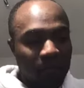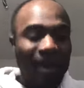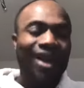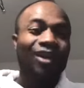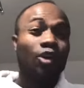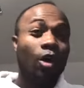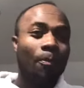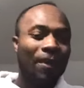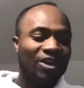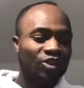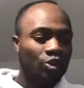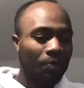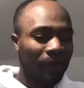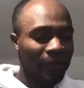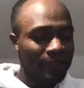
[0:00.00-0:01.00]
mais comme
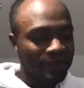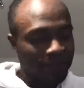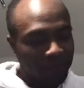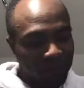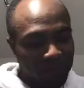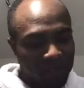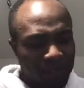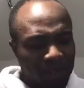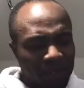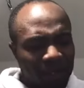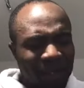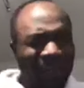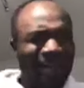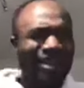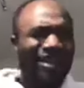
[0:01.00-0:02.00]
par surprise,
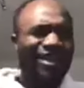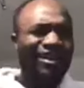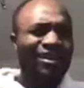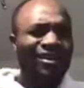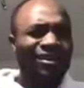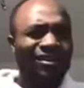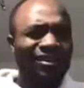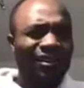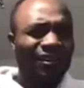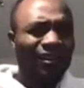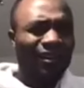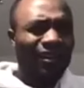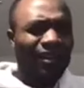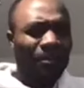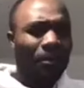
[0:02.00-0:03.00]
il
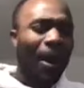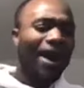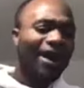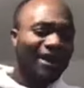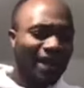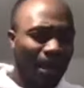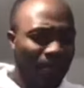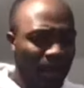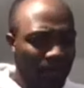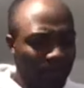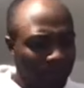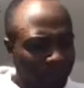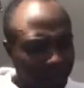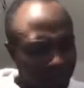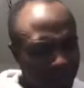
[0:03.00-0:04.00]
paraît quand
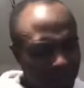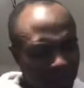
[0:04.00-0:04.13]
même